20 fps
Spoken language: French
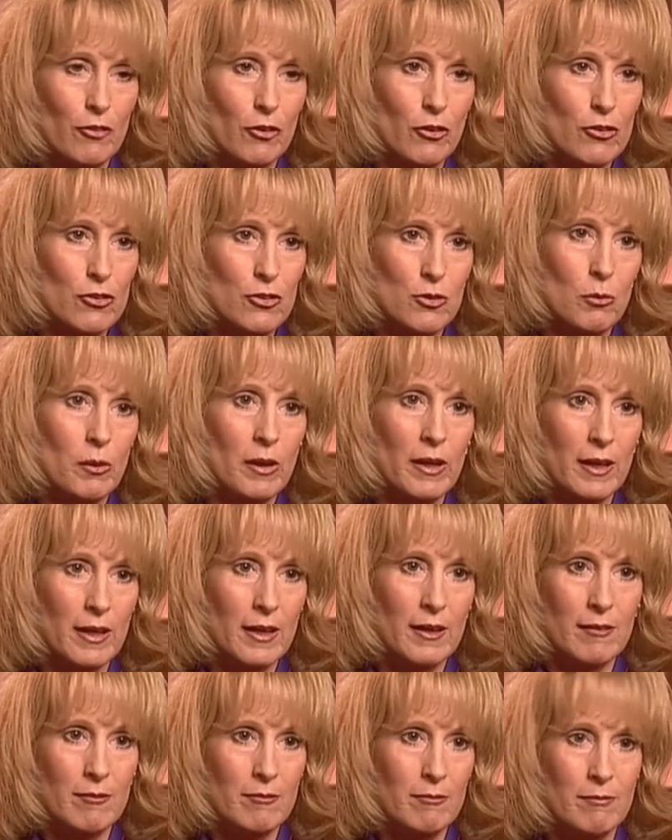Mais le jour de
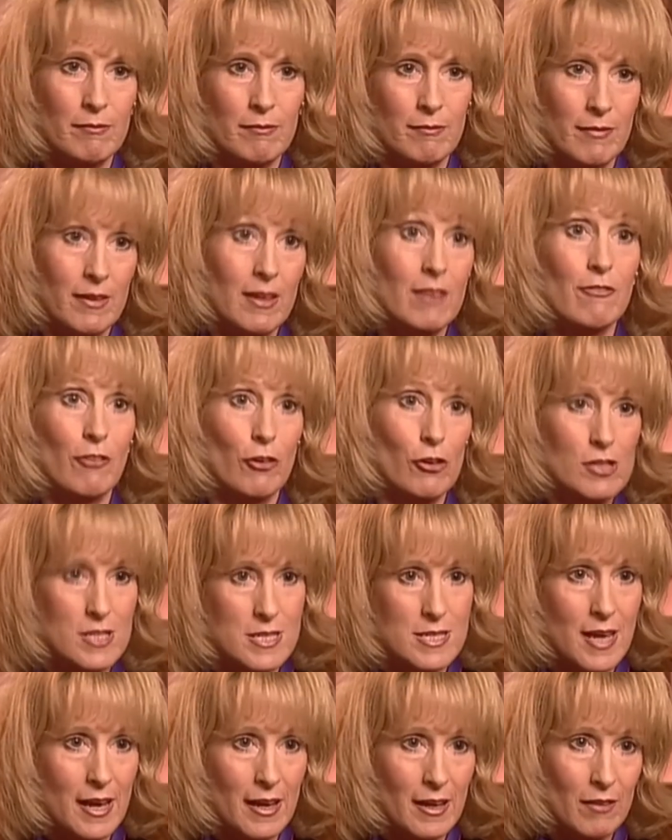la rentrée,
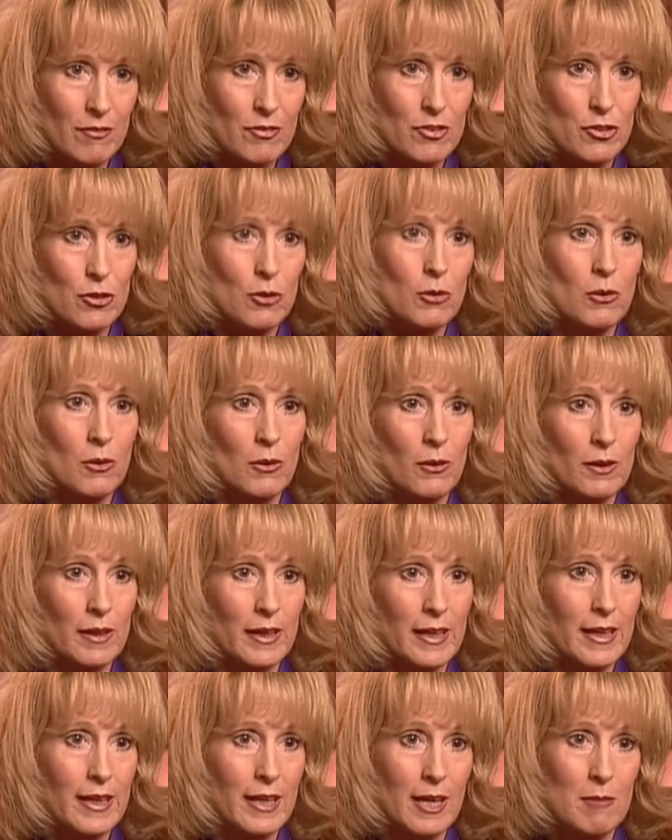je me souviens que
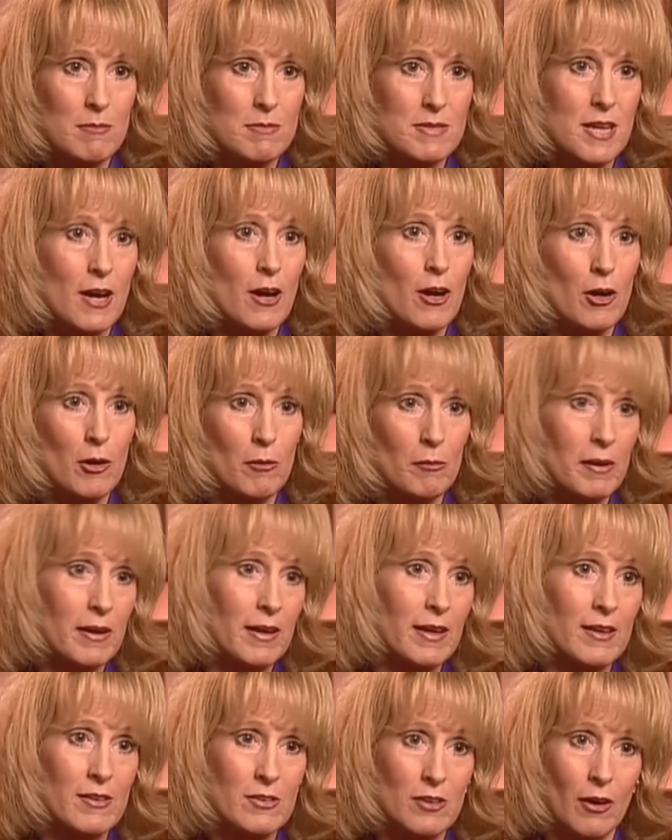lorsqu'il est revenu à la
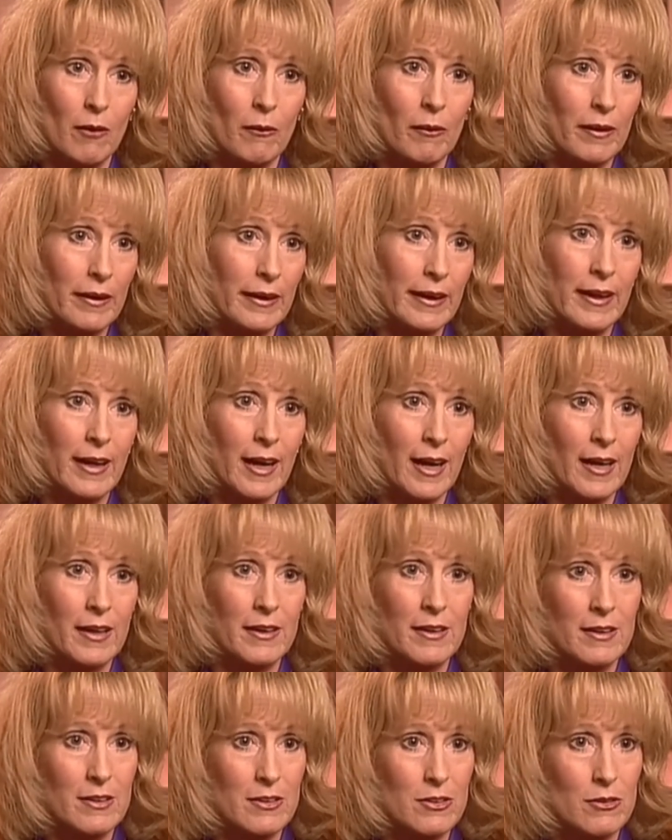maison, il s'était
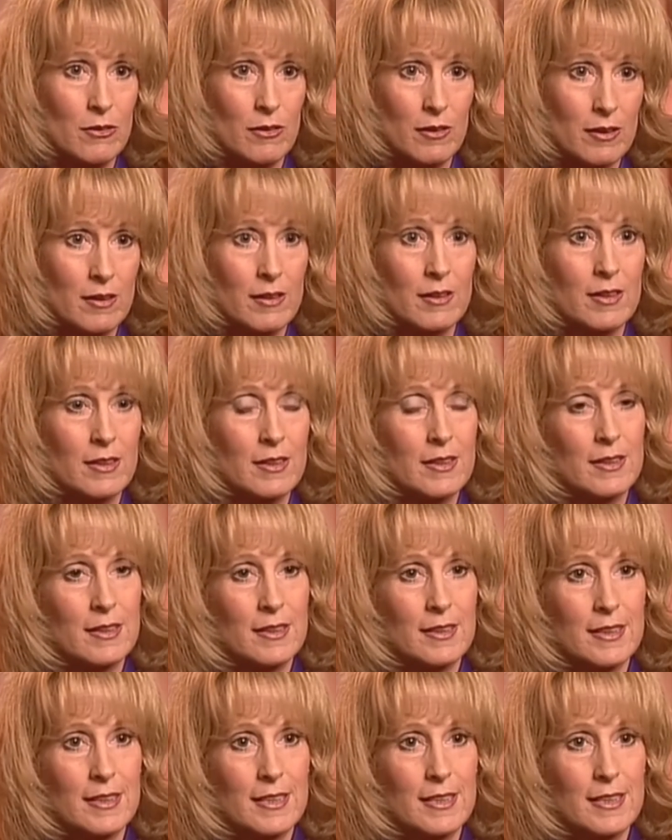déjà battu avec un garçon.